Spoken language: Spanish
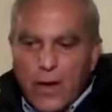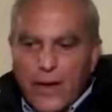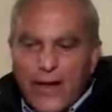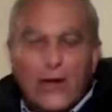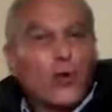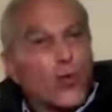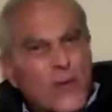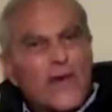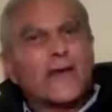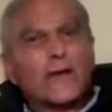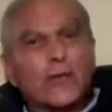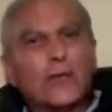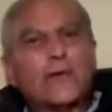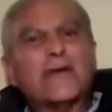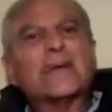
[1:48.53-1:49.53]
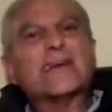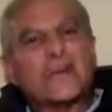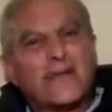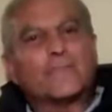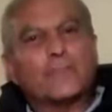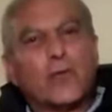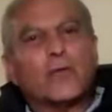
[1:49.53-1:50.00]
El gobierno
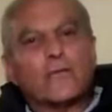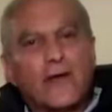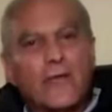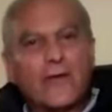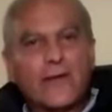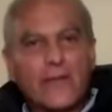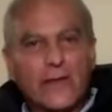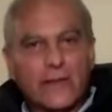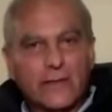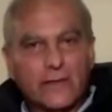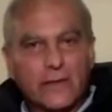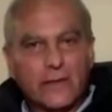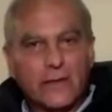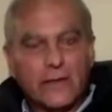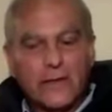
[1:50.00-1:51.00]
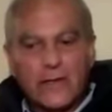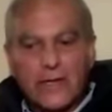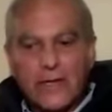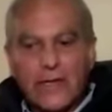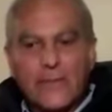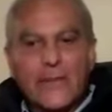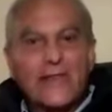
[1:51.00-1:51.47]
irresponsablemente,
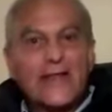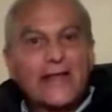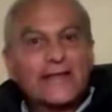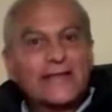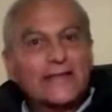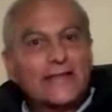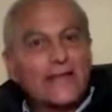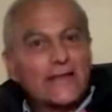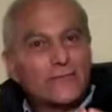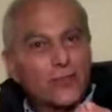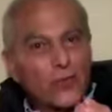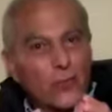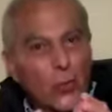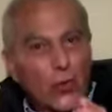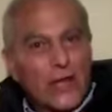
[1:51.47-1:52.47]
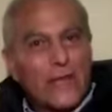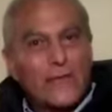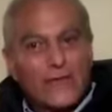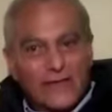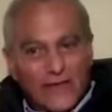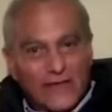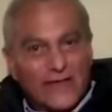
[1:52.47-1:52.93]
en vez de atender estos
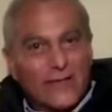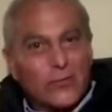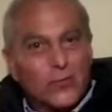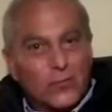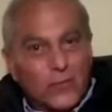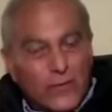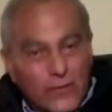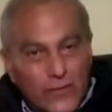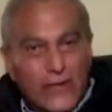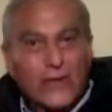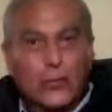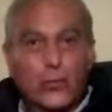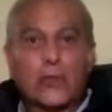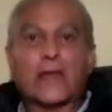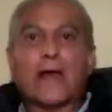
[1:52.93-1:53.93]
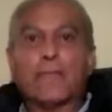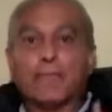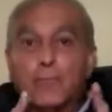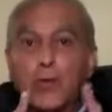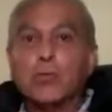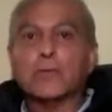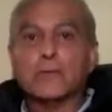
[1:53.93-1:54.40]
problemas que estamos viviendo y que
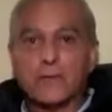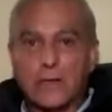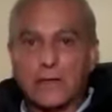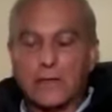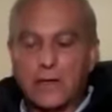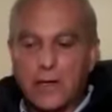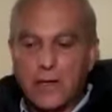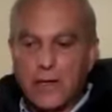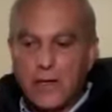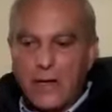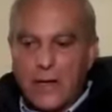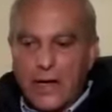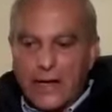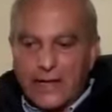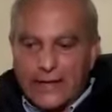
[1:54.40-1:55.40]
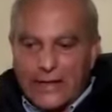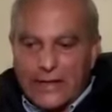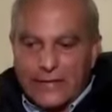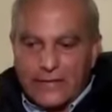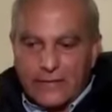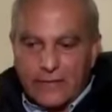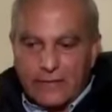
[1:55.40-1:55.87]
apuntan a
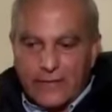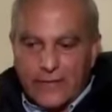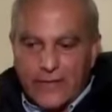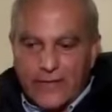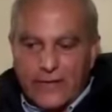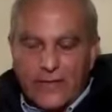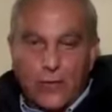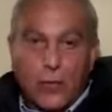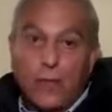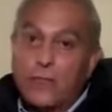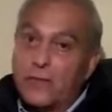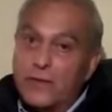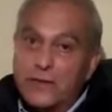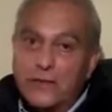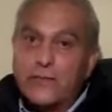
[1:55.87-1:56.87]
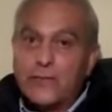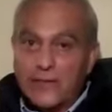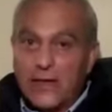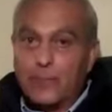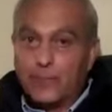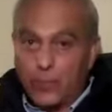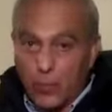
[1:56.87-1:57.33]
grandes niveles de
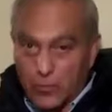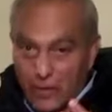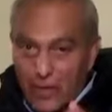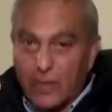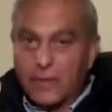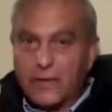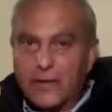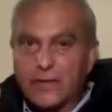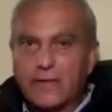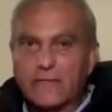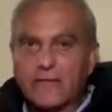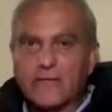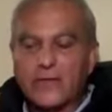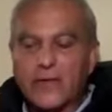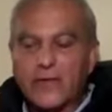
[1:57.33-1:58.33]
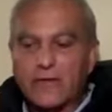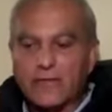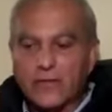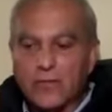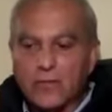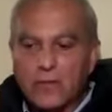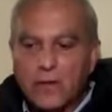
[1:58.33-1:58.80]
conflictividad por hambre y
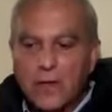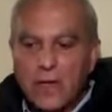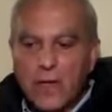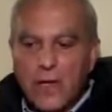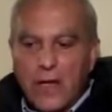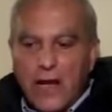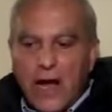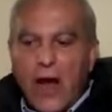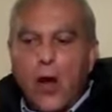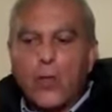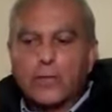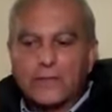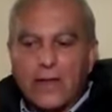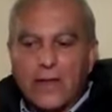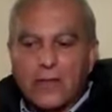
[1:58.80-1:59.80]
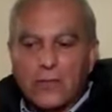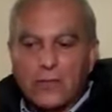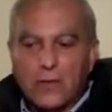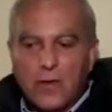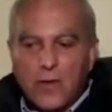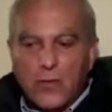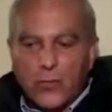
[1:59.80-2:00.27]
desesperación, ha
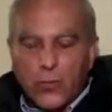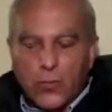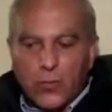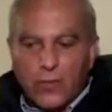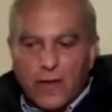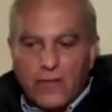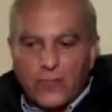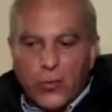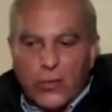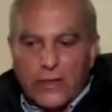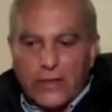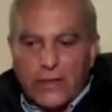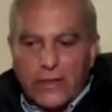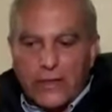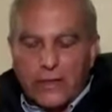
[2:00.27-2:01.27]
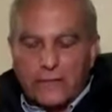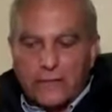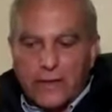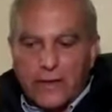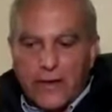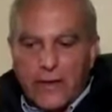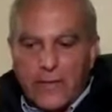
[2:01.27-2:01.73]
optado por unas políticas
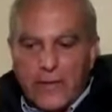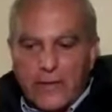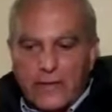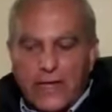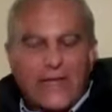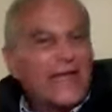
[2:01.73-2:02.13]
realmente